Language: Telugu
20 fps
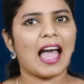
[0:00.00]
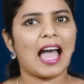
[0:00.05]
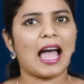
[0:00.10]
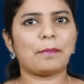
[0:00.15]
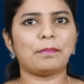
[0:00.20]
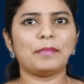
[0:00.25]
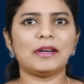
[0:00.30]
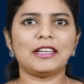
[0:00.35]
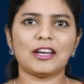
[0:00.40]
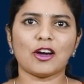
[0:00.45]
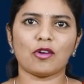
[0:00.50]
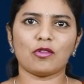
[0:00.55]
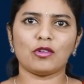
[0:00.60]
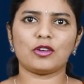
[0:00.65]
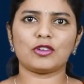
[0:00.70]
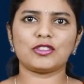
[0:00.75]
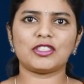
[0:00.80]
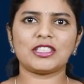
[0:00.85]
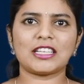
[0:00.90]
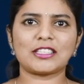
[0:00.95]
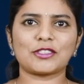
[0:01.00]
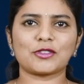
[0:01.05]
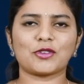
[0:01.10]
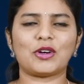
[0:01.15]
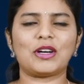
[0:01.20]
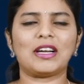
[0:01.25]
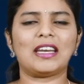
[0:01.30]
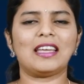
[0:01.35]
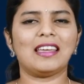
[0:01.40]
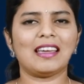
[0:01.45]
యాప్ని డౌన్లోడ్
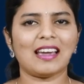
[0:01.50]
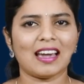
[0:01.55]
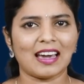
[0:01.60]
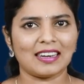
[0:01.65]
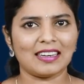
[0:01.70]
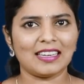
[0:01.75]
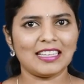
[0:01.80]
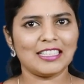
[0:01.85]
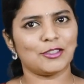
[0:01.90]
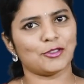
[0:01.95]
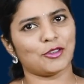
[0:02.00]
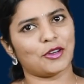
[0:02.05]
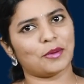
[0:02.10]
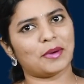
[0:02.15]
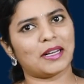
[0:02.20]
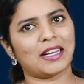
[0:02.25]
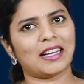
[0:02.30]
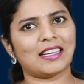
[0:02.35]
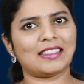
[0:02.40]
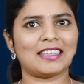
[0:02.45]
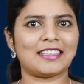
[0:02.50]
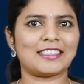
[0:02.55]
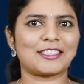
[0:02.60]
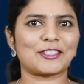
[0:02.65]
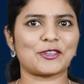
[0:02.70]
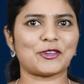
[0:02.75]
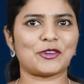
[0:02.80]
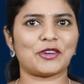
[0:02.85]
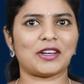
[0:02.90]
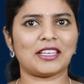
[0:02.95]
చేసుకోండి అన్నీ సులభంగా
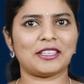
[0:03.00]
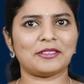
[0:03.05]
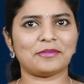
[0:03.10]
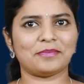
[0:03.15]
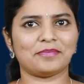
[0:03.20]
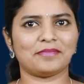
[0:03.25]
తెలుసుకోండి